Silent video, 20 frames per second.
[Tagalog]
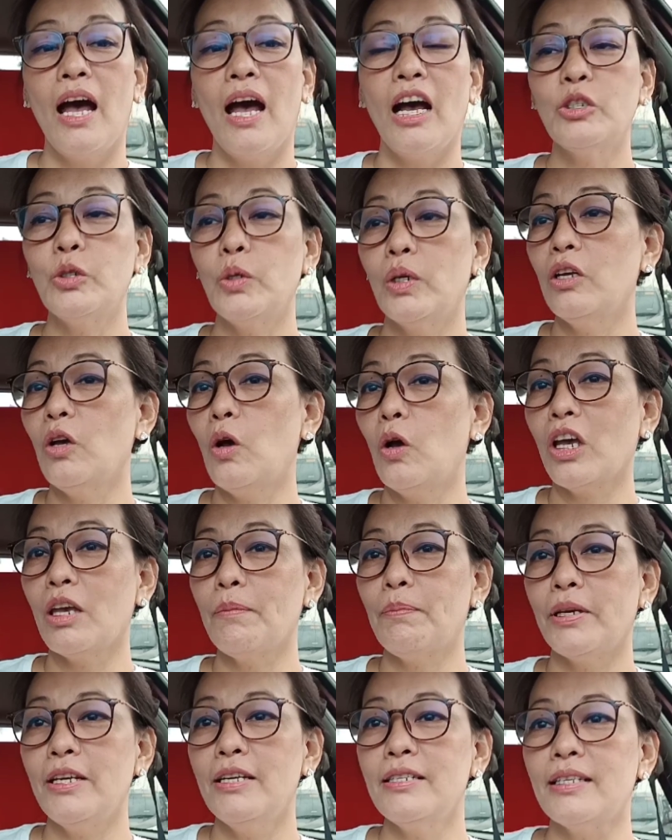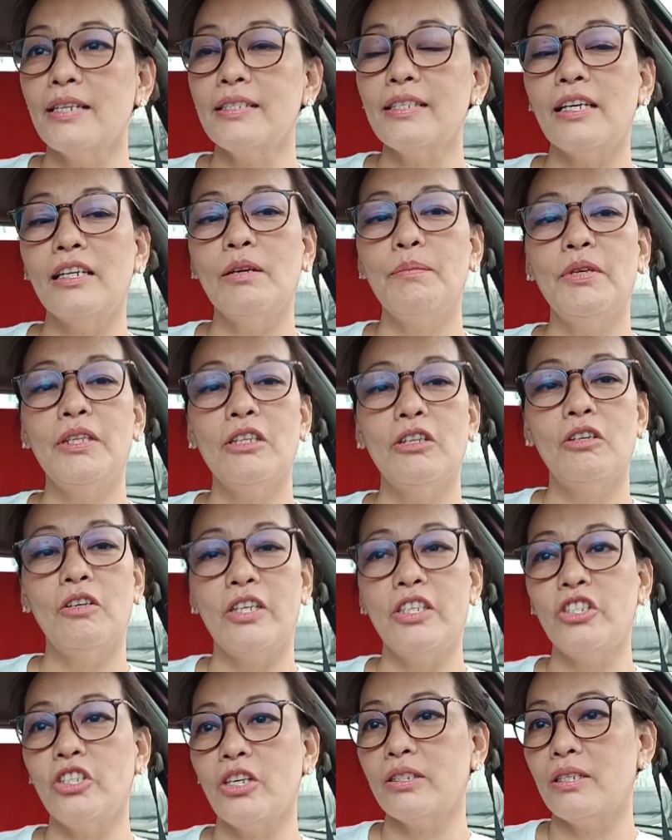Actually, okay pa yung isang salamin
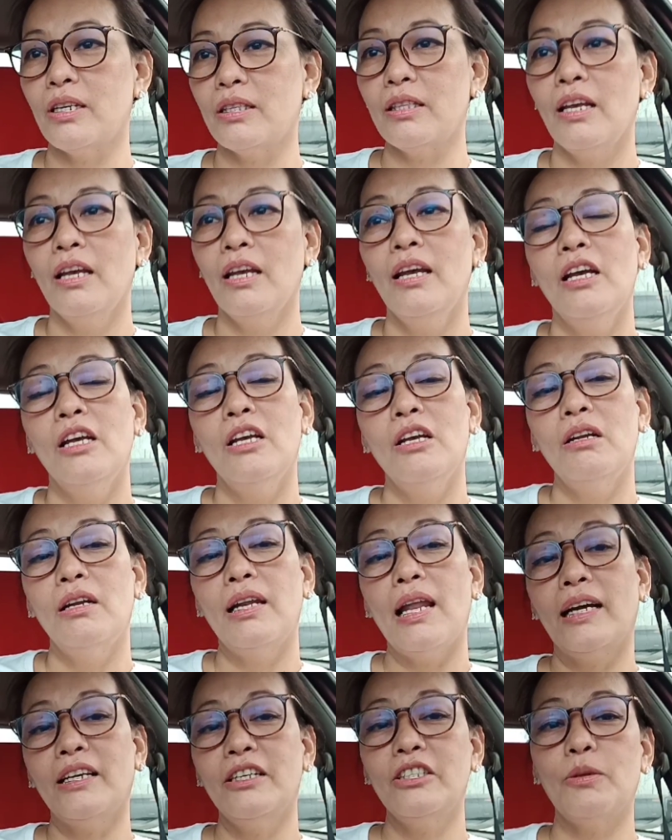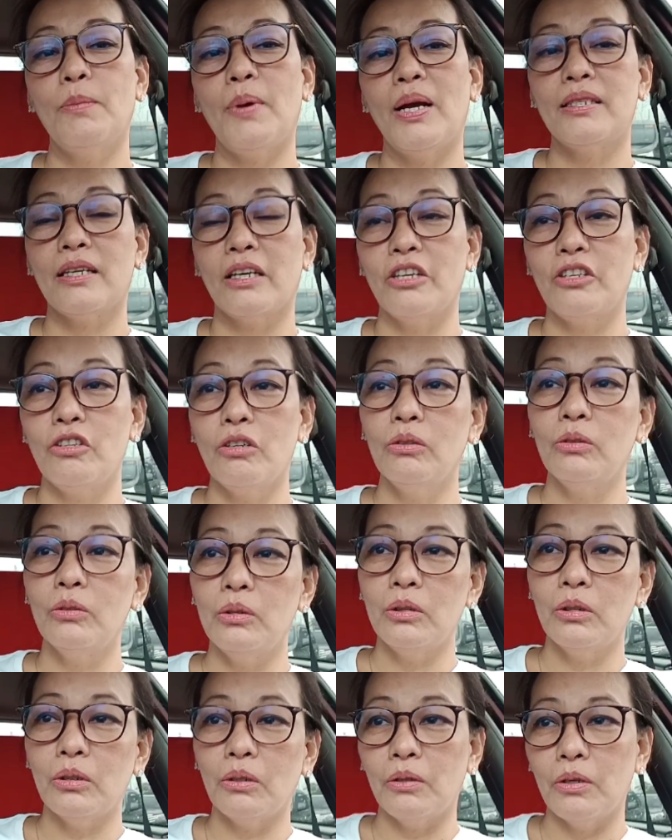ko. It's just that lagi sumasakit yung
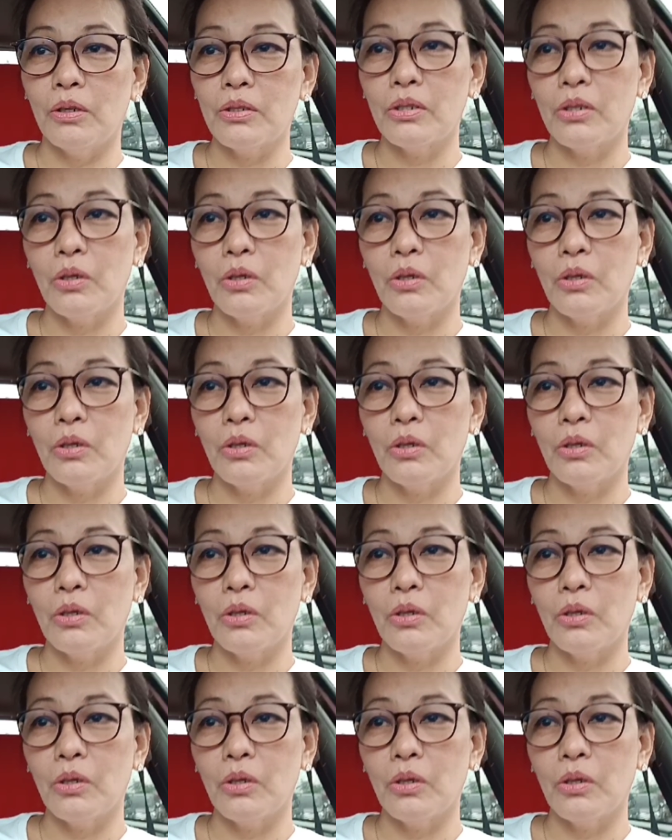ulo ko.